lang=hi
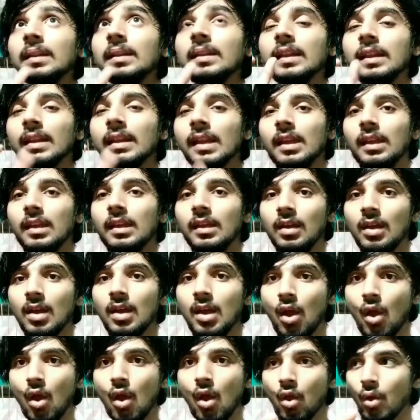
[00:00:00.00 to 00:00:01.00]
फेयर टैक्स
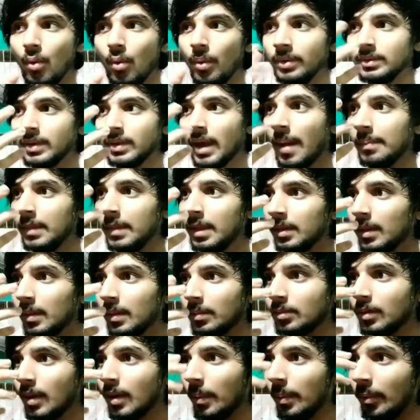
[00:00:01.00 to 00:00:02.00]
स्क्रीन दिखेगी
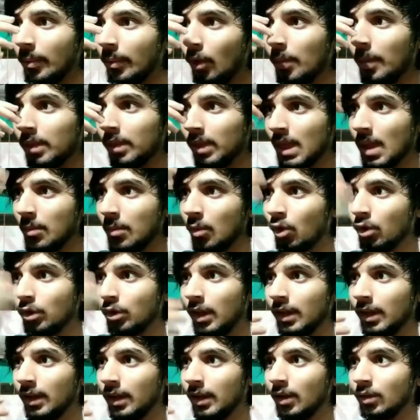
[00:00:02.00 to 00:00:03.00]
अभी सामने मतलब
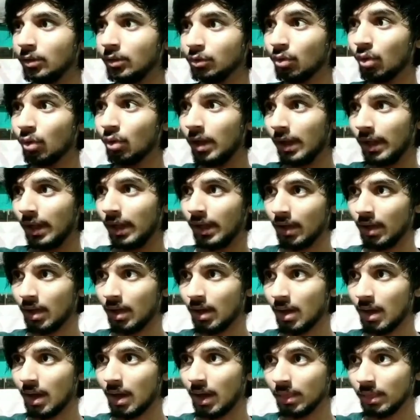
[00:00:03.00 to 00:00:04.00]
अब कोई बंदा मेरे को देख रहा
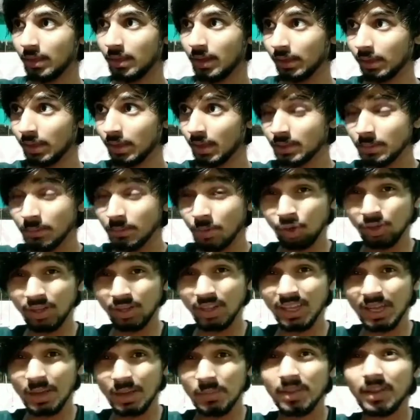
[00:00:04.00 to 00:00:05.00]
है उसको लगेगा
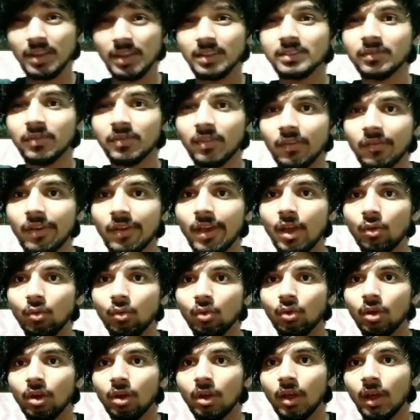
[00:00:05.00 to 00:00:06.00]
अं, अंदर से मेरे को नहीं लगा
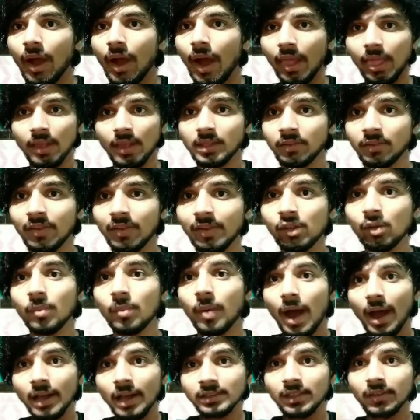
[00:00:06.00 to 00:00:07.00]
मैं फेयर हूँ
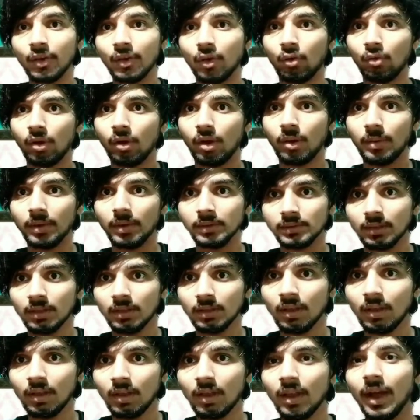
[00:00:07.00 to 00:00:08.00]
अंदर से फेयर नहीं बाहर
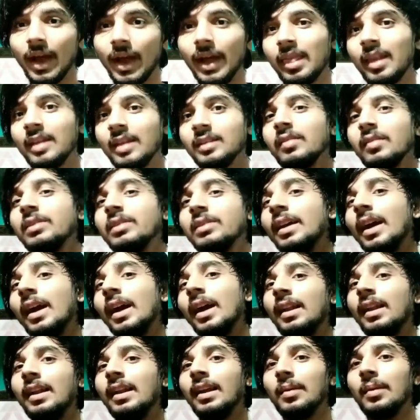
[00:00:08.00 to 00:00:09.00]
से फेयर हूँ बस
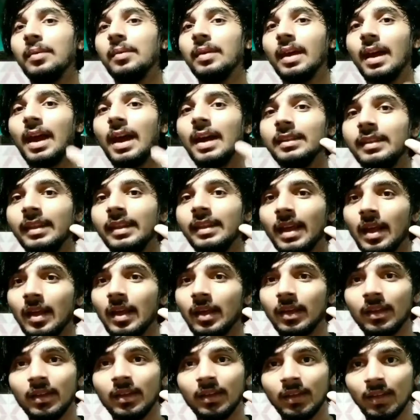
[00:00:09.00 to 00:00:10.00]
अंदर से वैसे गाला रहेगा
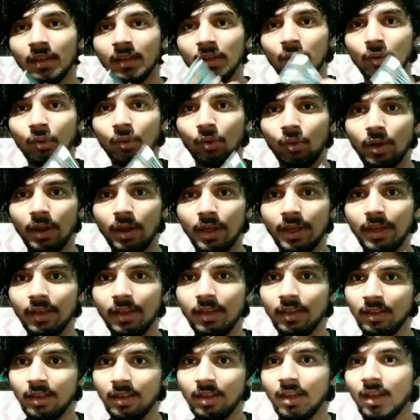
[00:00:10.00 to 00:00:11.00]
अभी हाथ दिख रहा है
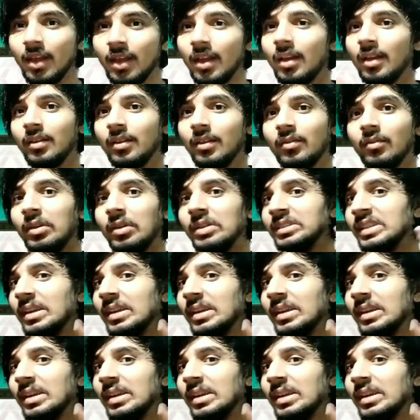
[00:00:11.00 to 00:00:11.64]
हो रहा है